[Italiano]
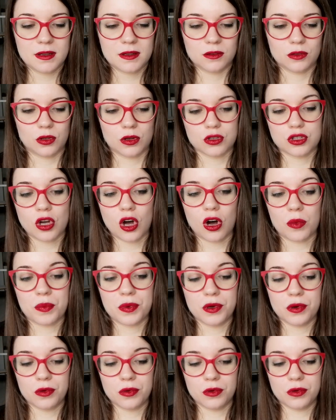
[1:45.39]
non lo so,
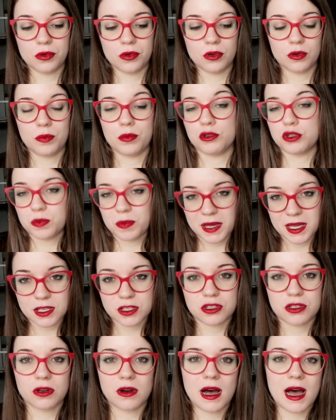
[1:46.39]
più, più
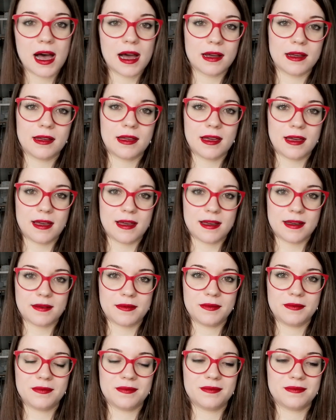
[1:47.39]
spesso
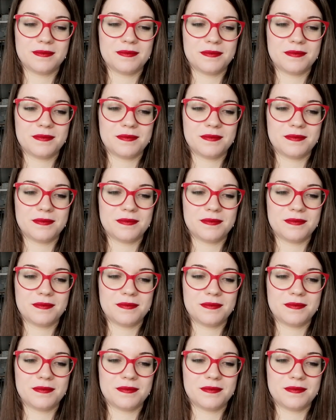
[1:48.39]
anche,